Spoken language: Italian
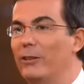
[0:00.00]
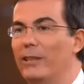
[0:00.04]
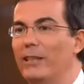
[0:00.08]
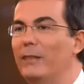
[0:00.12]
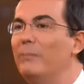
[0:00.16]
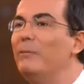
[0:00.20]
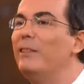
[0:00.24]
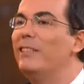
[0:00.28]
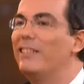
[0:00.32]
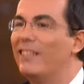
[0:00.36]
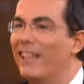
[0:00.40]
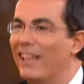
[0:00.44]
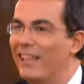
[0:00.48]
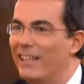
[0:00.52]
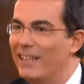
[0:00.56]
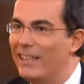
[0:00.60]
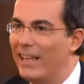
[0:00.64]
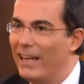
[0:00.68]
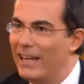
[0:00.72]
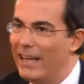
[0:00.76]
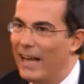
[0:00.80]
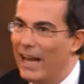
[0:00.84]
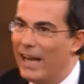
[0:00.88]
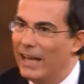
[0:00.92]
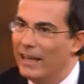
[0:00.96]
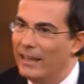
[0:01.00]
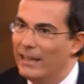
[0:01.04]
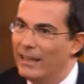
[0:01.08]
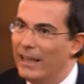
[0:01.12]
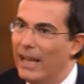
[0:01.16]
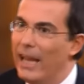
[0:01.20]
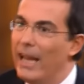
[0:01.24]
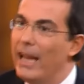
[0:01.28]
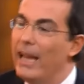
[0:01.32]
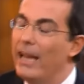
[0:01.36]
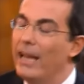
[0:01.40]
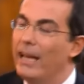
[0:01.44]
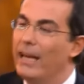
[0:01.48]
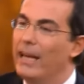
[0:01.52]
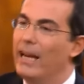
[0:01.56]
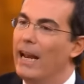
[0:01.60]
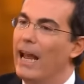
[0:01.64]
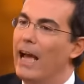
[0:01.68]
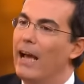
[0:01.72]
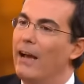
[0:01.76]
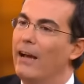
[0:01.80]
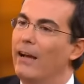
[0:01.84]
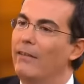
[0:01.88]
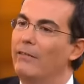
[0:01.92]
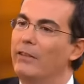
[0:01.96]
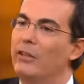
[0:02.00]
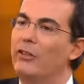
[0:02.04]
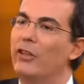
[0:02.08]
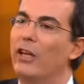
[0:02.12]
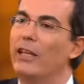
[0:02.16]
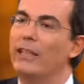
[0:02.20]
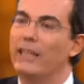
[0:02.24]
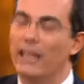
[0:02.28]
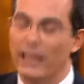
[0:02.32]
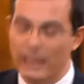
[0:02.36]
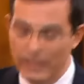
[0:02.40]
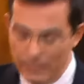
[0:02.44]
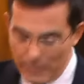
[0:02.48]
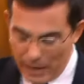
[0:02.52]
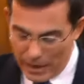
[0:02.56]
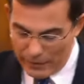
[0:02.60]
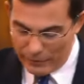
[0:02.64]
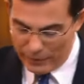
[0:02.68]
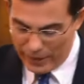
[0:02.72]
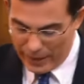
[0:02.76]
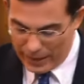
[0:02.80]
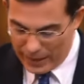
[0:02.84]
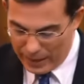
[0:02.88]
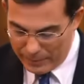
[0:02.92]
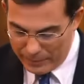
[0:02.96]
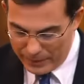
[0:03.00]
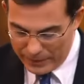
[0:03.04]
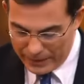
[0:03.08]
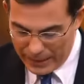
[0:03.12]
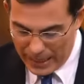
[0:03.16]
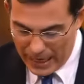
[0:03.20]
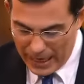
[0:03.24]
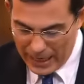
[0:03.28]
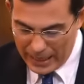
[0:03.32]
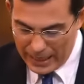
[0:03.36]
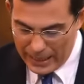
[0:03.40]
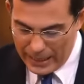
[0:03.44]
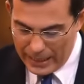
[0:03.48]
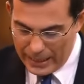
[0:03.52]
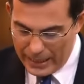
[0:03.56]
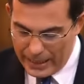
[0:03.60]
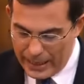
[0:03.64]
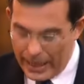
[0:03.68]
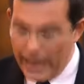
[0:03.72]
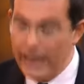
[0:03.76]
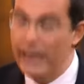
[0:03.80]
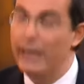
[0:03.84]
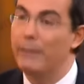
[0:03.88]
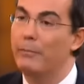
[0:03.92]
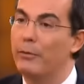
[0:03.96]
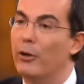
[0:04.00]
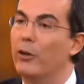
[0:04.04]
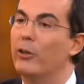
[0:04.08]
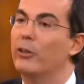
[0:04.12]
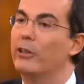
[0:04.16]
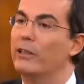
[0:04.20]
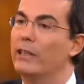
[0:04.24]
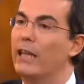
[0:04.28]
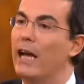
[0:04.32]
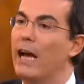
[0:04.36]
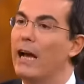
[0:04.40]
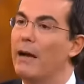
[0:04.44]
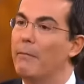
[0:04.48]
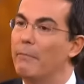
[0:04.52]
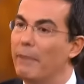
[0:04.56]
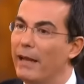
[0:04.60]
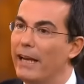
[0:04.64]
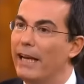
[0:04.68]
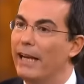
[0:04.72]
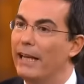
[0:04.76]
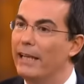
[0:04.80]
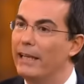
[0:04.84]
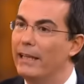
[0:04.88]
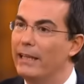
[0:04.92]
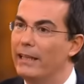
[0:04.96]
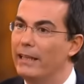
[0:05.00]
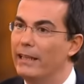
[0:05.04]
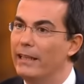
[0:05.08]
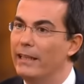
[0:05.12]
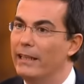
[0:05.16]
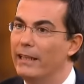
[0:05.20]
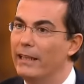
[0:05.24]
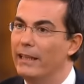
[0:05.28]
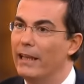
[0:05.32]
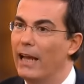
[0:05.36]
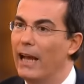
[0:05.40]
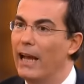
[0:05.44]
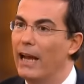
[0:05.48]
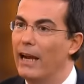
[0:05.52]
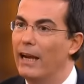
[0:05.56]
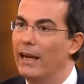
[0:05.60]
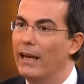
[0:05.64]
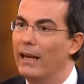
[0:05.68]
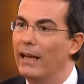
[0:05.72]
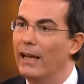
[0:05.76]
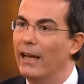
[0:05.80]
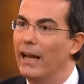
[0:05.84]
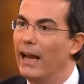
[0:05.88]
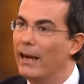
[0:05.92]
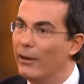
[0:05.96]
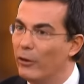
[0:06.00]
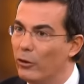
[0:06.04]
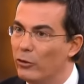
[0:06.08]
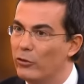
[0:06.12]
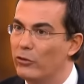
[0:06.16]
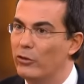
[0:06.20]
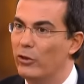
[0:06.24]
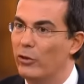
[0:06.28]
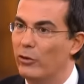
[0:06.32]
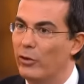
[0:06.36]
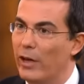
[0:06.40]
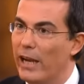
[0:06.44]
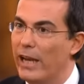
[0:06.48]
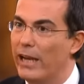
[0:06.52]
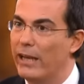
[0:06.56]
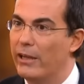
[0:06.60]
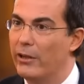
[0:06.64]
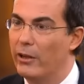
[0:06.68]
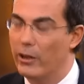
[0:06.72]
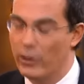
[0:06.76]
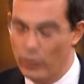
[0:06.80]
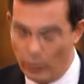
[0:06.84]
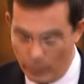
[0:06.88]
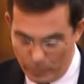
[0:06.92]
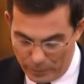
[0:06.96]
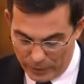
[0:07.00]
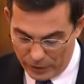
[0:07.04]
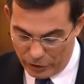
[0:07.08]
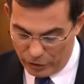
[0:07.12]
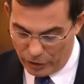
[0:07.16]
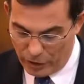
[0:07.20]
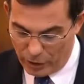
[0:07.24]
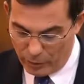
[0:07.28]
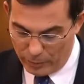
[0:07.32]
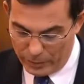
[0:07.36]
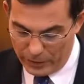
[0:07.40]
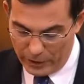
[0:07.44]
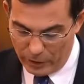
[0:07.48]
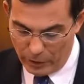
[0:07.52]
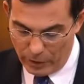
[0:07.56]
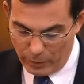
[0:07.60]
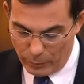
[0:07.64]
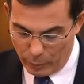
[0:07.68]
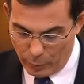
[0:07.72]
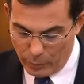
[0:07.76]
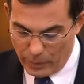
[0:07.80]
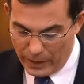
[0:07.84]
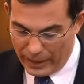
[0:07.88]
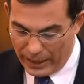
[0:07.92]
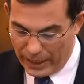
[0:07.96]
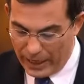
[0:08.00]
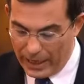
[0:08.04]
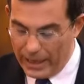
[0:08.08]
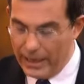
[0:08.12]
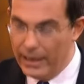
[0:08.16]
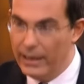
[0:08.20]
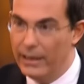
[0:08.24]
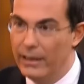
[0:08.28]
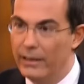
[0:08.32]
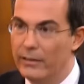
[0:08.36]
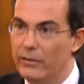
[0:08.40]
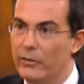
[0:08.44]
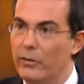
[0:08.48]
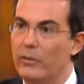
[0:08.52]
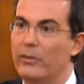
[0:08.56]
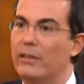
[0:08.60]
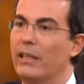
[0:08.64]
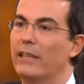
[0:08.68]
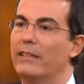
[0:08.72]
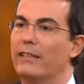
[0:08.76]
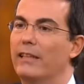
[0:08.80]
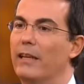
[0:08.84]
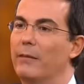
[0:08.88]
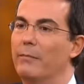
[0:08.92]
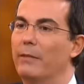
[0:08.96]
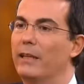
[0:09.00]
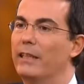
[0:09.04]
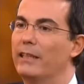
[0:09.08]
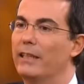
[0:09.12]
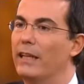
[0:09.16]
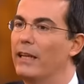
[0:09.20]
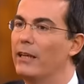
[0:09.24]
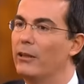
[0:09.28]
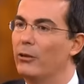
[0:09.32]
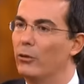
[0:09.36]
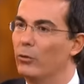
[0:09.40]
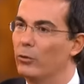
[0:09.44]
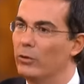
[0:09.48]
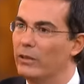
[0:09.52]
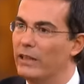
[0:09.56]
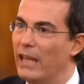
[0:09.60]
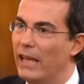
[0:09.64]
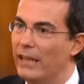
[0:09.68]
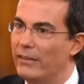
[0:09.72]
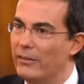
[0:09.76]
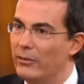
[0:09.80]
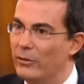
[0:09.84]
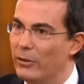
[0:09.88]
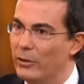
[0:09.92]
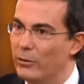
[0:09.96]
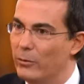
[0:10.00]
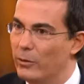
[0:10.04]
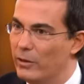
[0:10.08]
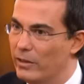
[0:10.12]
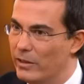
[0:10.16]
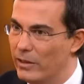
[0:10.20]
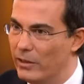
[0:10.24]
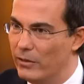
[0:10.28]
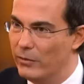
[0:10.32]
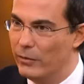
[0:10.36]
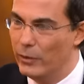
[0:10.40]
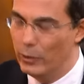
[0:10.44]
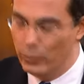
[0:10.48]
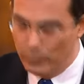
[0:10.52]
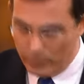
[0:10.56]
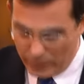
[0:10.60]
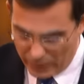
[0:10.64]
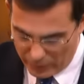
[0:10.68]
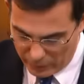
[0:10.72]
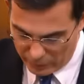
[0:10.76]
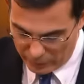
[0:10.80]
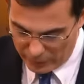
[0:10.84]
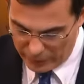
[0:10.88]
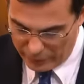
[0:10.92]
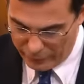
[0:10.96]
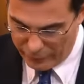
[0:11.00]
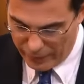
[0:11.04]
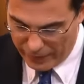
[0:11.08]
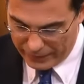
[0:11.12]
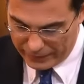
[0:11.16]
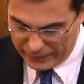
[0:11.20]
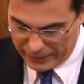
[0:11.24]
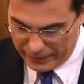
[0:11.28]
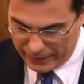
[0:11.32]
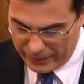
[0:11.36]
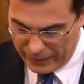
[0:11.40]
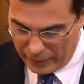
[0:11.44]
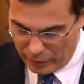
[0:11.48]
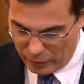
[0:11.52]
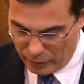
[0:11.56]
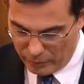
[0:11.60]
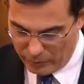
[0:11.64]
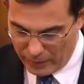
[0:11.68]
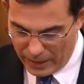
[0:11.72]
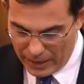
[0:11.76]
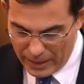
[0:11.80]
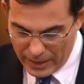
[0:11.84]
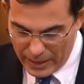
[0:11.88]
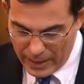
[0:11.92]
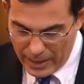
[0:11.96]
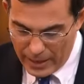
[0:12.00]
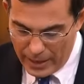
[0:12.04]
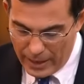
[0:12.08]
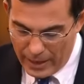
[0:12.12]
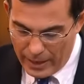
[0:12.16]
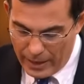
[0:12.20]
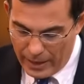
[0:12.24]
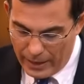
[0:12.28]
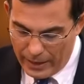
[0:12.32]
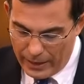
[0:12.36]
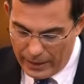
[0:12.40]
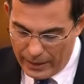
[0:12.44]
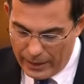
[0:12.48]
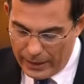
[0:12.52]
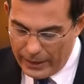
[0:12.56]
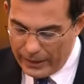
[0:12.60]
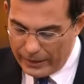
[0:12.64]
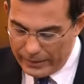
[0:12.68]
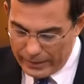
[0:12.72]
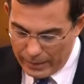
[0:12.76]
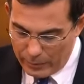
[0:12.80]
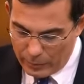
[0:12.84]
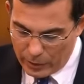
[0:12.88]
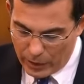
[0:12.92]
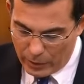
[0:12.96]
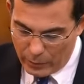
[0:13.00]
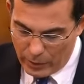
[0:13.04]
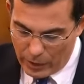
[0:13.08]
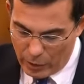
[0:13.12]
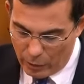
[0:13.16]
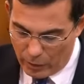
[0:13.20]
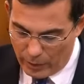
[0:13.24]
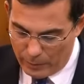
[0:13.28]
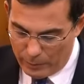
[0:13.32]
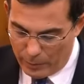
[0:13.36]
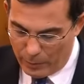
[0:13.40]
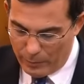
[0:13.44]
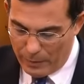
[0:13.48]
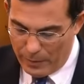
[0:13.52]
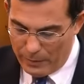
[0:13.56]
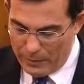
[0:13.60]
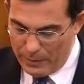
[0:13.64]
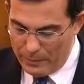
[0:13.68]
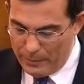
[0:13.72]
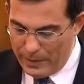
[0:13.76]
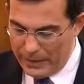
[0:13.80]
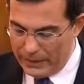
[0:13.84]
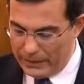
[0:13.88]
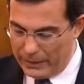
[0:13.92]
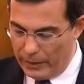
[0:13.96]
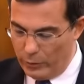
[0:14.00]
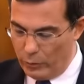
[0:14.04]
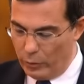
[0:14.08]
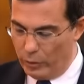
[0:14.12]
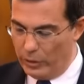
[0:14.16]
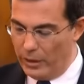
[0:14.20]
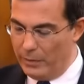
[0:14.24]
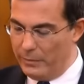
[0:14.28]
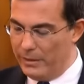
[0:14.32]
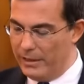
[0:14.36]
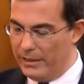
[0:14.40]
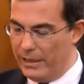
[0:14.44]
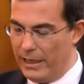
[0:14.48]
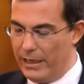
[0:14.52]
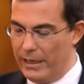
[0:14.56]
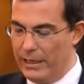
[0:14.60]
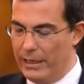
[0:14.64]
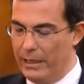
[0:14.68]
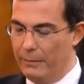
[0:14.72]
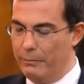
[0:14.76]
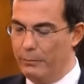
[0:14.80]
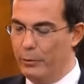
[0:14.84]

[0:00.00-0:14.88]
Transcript: di misteri italiani e la vicenda di Mafia Capitale ne riporta parecchi al, al nostro orecchio e colpisce l'opinione pubblica sostanzialmente il contesto in cui si sviluppano i fatti di Roma. Iniziamo da quello che probabilmente è uno dei misteri che